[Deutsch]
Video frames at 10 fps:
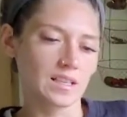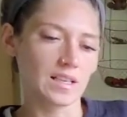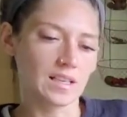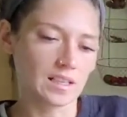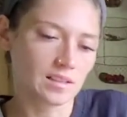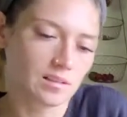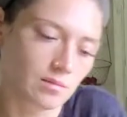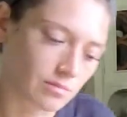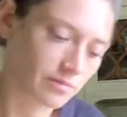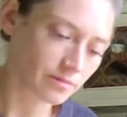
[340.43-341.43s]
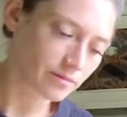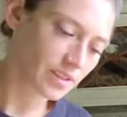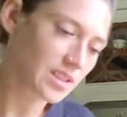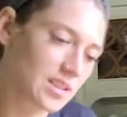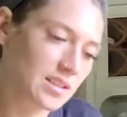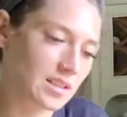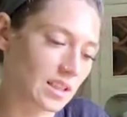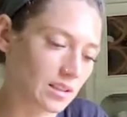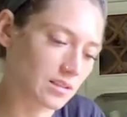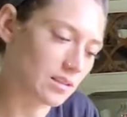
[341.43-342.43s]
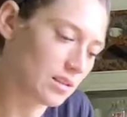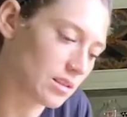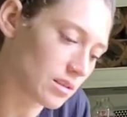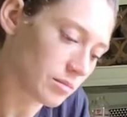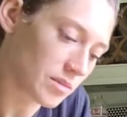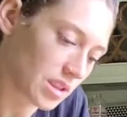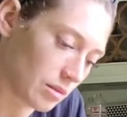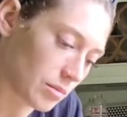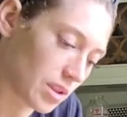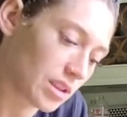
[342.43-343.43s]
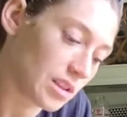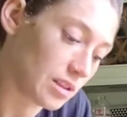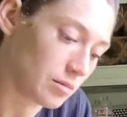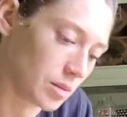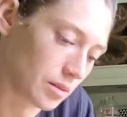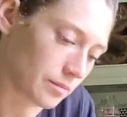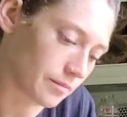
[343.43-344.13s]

Also, was denkt ihr im Thema Liebe?